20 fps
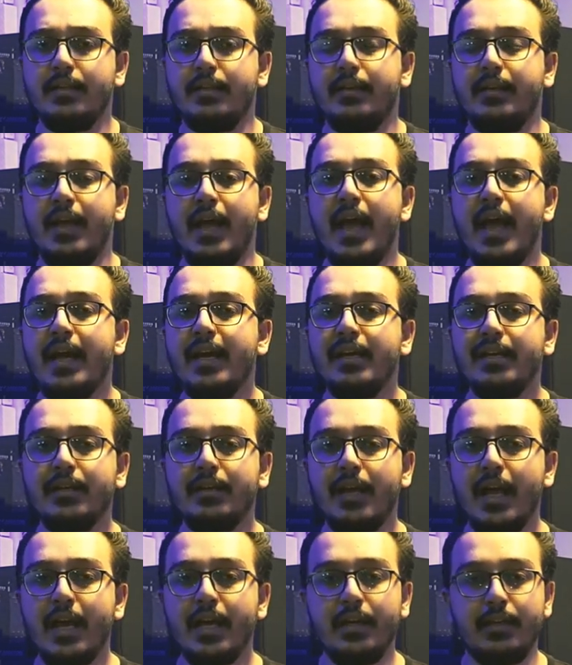كآخر
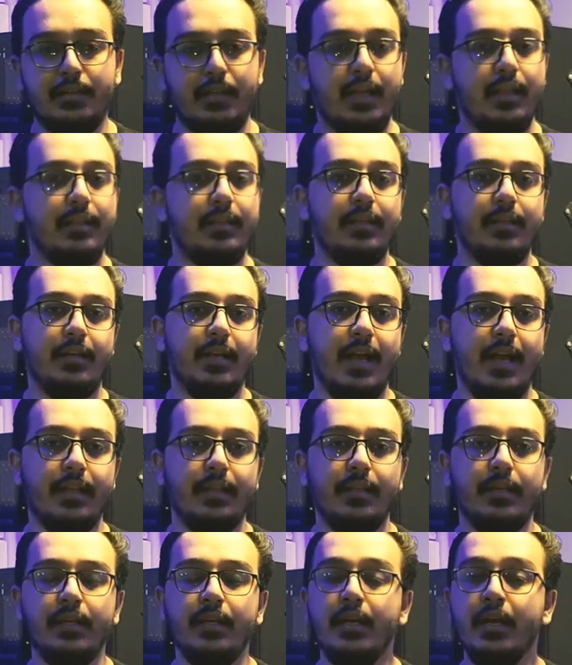آخر تقدير
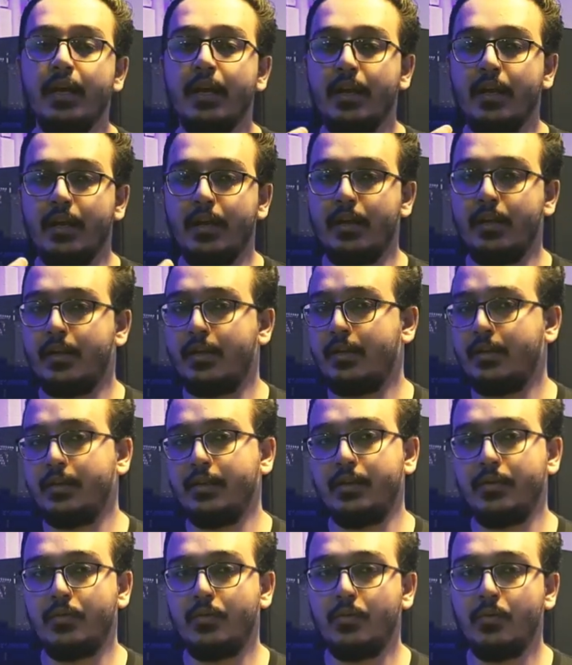يعني آه،
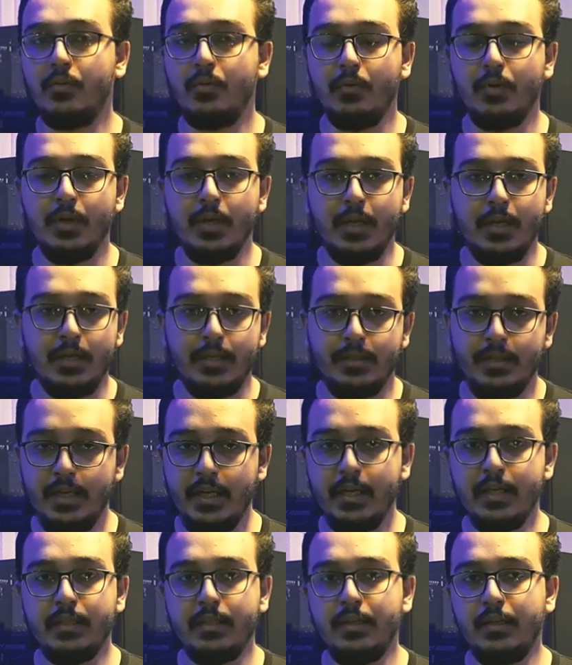ليكوا
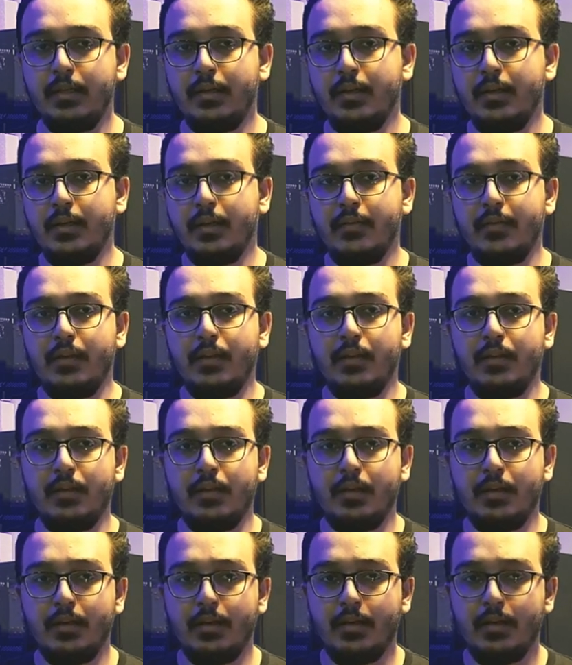ناحيتي
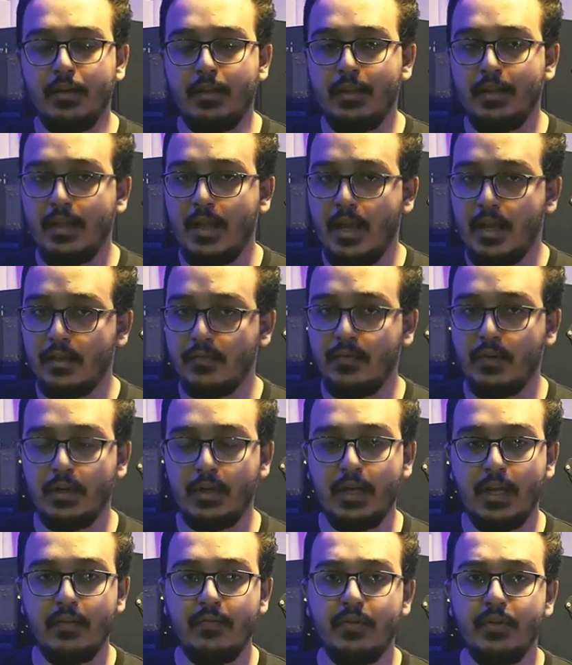اللي
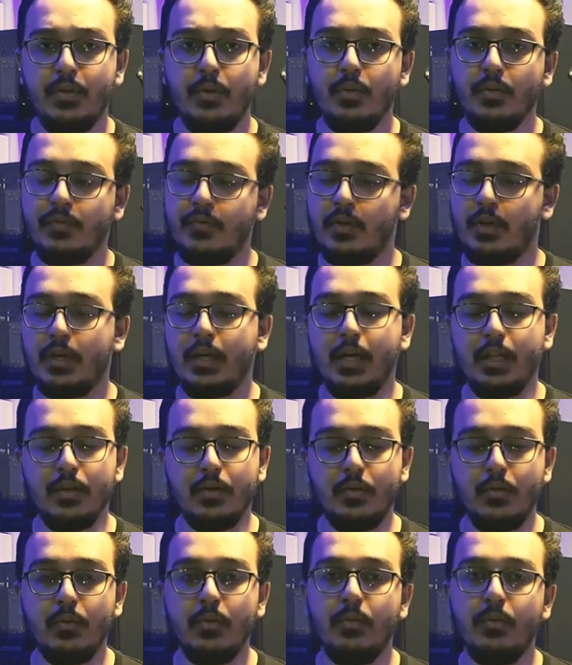هيتفرج على الفيديو يتفرج عليه
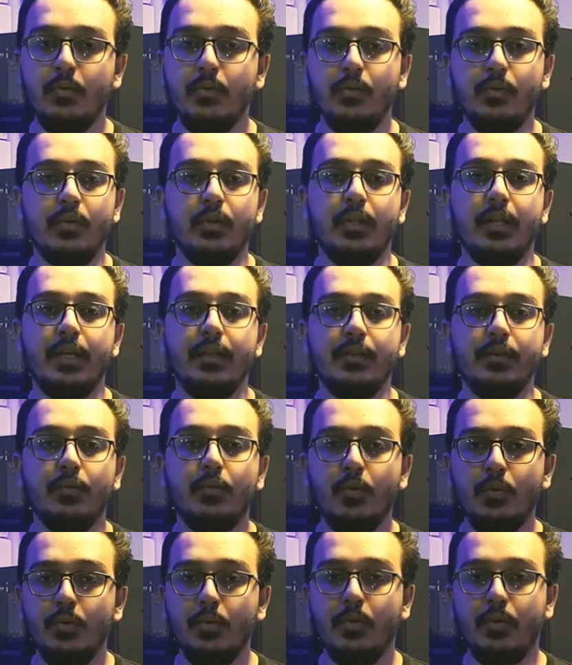كله لان
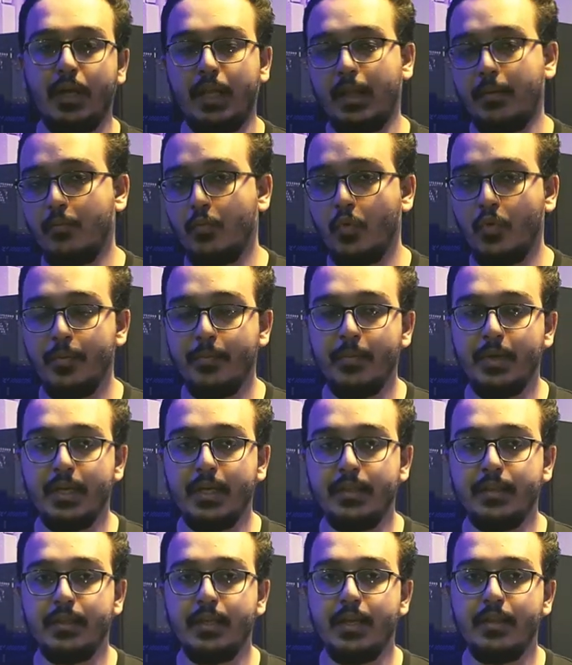كله كلام مهم
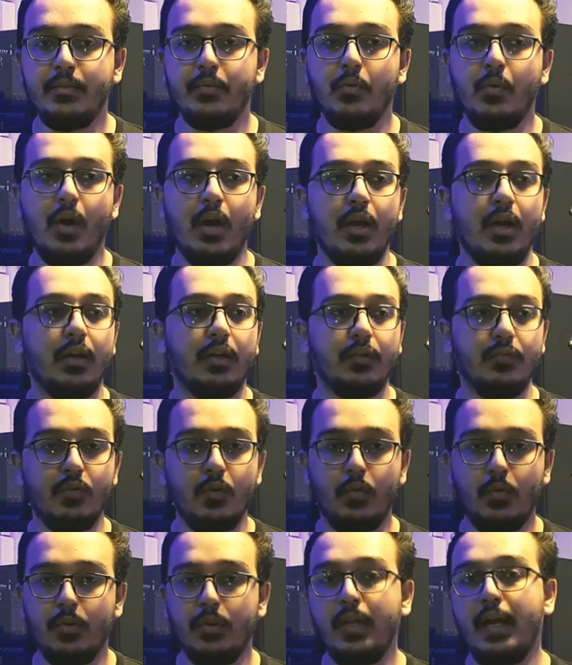جدا
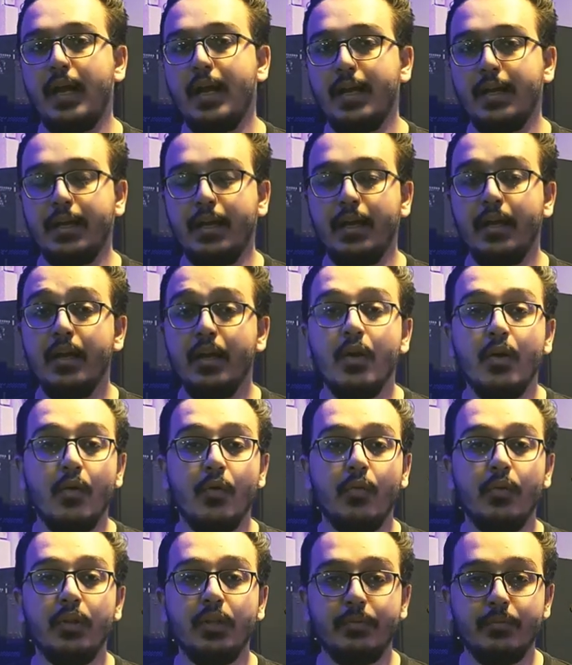وهيعرفكم كل حاجه
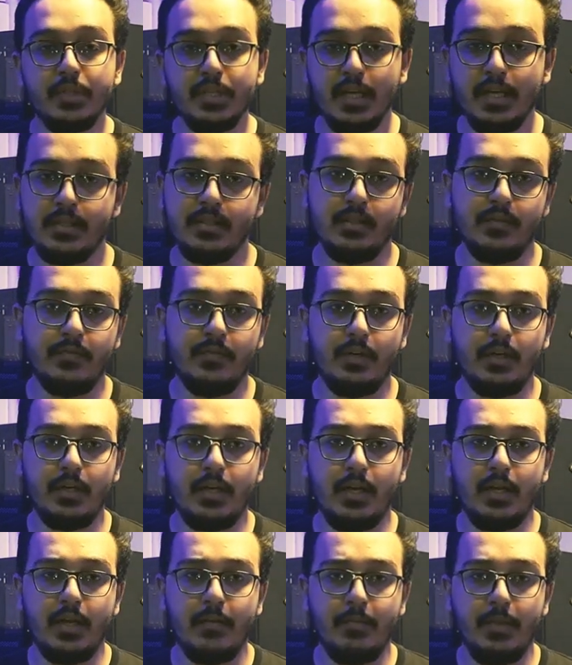واللي مش عايز يتفرج
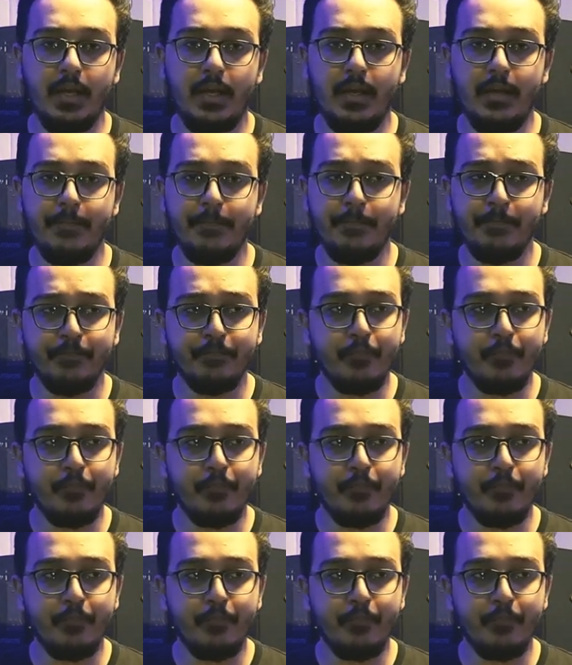يا جماعه